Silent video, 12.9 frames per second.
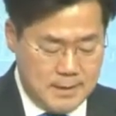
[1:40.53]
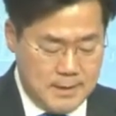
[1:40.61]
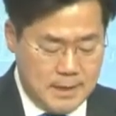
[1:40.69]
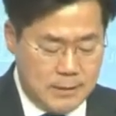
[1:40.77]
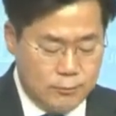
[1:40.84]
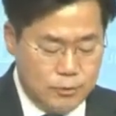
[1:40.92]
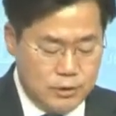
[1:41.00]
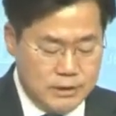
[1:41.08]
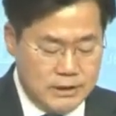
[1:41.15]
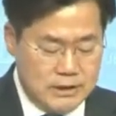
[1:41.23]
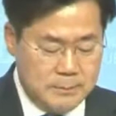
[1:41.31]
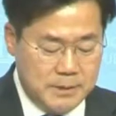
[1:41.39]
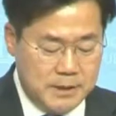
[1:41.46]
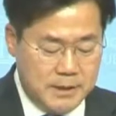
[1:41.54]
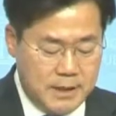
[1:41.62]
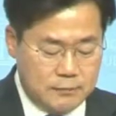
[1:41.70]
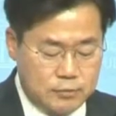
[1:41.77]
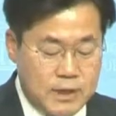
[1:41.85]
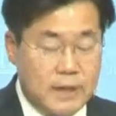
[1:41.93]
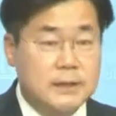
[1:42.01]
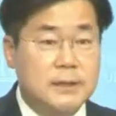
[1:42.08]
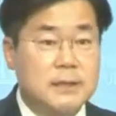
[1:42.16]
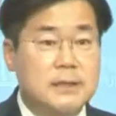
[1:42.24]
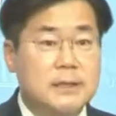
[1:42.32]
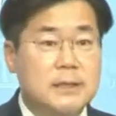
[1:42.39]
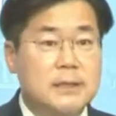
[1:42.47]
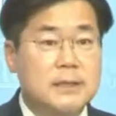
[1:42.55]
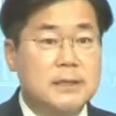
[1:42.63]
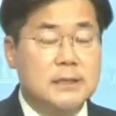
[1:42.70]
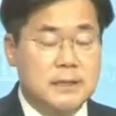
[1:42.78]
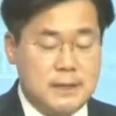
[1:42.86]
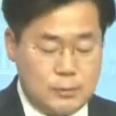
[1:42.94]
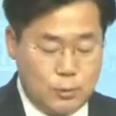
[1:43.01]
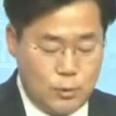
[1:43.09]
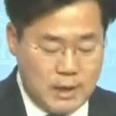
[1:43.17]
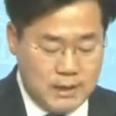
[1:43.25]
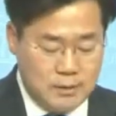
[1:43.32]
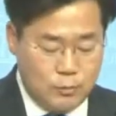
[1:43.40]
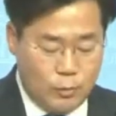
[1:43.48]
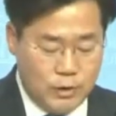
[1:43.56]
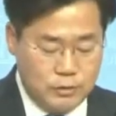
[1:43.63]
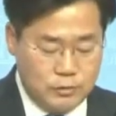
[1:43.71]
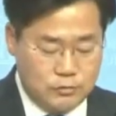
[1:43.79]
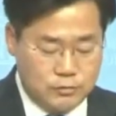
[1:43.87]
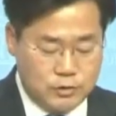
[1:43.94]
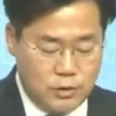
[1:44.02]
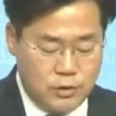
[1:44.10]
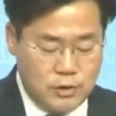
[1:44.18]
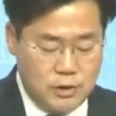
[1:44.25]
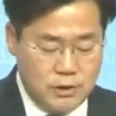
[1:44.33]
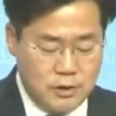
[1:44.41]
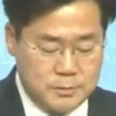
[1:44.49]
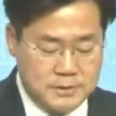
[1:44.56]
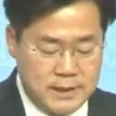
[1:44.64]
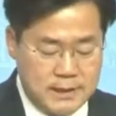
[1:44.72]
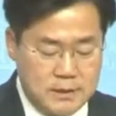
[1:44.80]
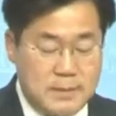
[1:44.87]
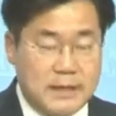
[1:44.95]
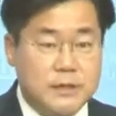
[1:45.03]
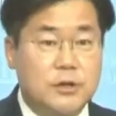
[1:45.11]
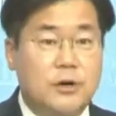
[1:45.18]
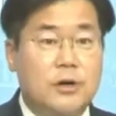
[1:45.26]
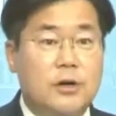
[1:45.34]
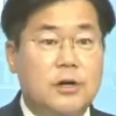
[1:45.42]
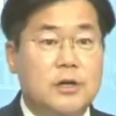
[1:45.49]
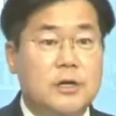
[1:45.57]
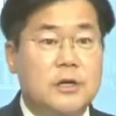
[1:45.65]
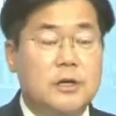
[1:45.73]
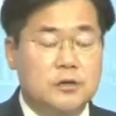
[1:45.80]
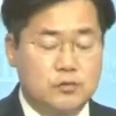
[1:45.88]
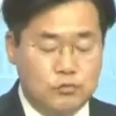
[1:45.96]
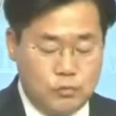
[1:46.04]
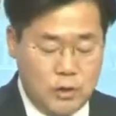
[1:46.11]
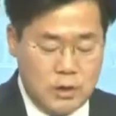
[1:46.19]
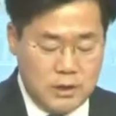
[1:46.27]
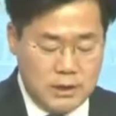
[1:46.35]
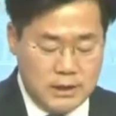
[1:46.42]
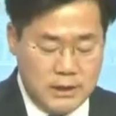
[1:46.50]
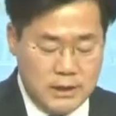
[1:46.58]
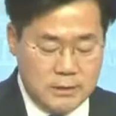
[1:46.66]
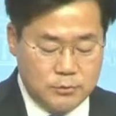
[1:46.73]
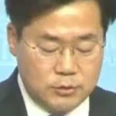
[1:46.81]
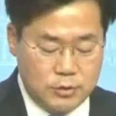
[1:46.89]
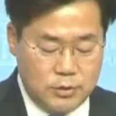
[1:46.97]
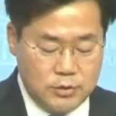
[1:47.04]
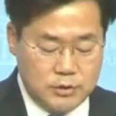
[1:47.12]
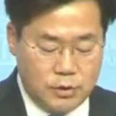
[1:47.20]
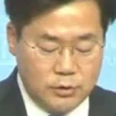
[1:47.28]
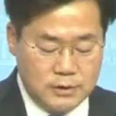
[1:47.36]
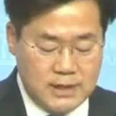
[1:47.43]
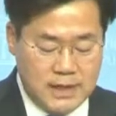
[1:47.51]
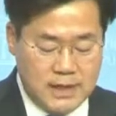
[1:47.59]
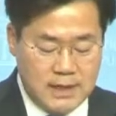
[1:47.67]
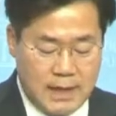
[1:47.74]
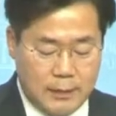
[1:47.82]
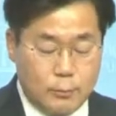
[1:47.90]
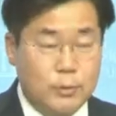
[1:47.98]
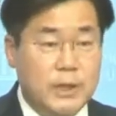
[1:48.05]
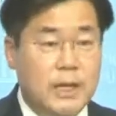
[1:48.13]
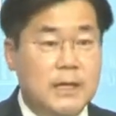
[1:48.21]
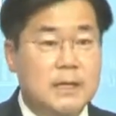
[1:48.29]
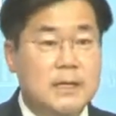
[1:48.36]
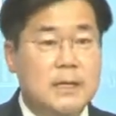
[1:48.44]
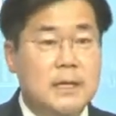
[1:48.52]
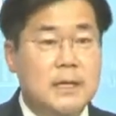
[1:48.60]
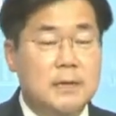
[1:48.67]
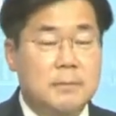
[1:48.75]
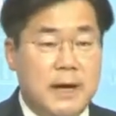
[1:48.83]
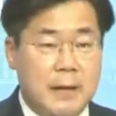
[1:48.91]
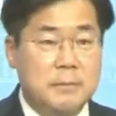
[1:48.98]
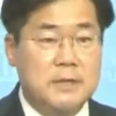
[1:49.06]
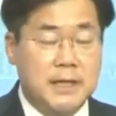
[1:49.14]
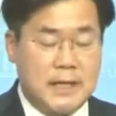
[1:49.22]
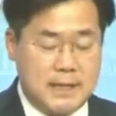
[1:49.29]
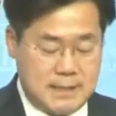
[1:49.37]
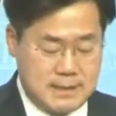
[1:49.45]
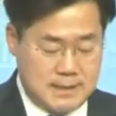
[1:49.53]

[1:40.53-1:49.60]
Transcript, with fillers: 아울러 21대 국회는 신속한 원 구성 협상을 마쳐 6월 1일부터 정상 가동되기를 바랍니다.